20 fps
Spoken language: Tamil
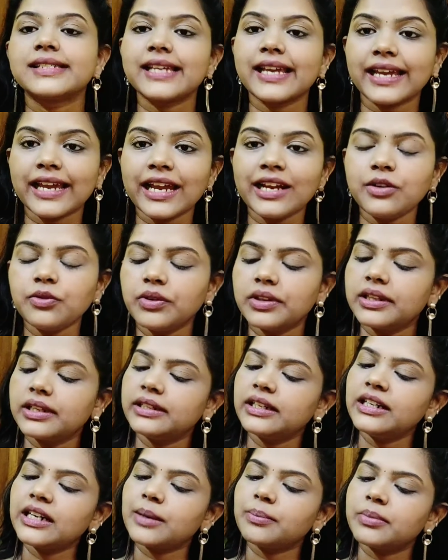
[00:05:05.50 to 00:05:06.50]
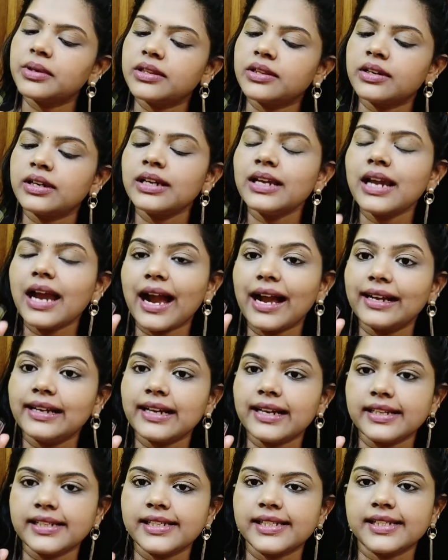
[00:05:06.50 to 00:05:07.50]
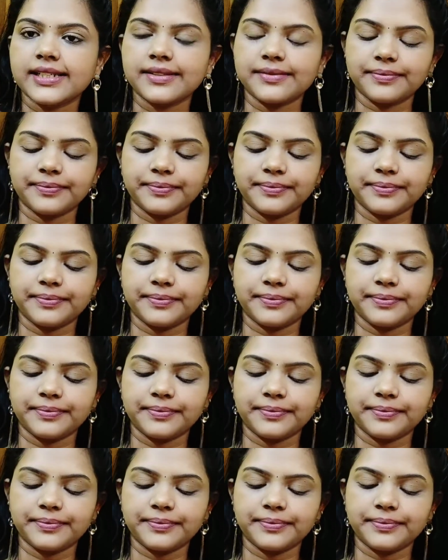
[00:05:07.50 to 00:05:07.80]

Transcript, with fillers: செகண்ட் வந்துட்டு நம்பர் த்ரீ ஐலைட்ஸ்